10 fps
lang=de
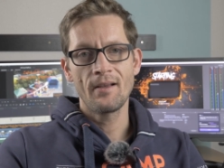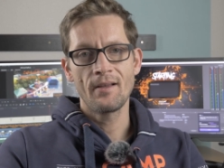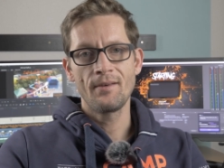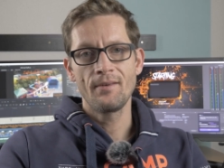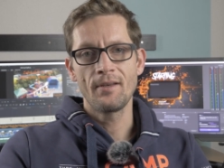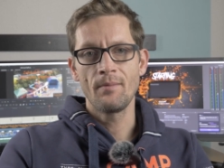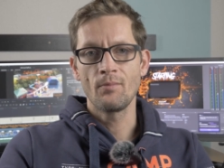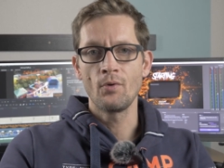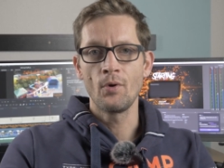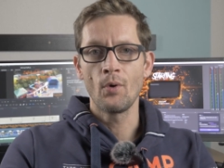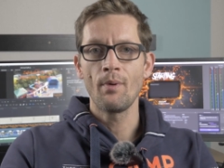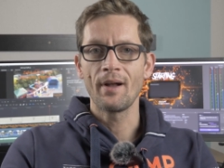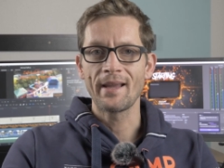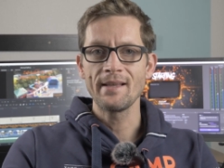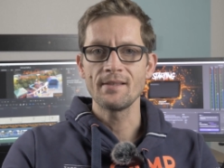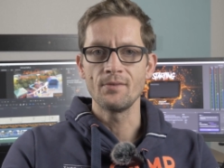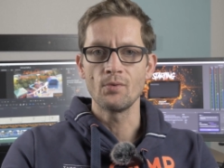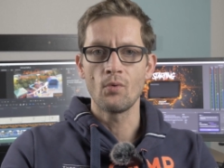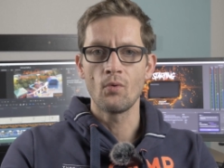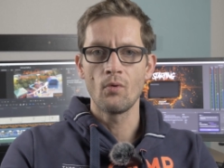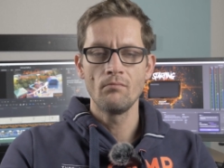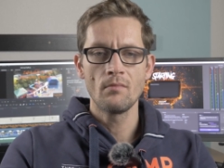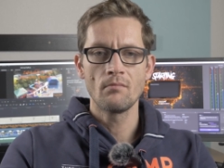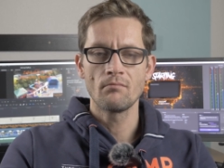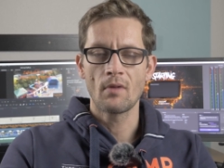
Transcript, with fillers: an dem Guillain-Barré-Syndrom,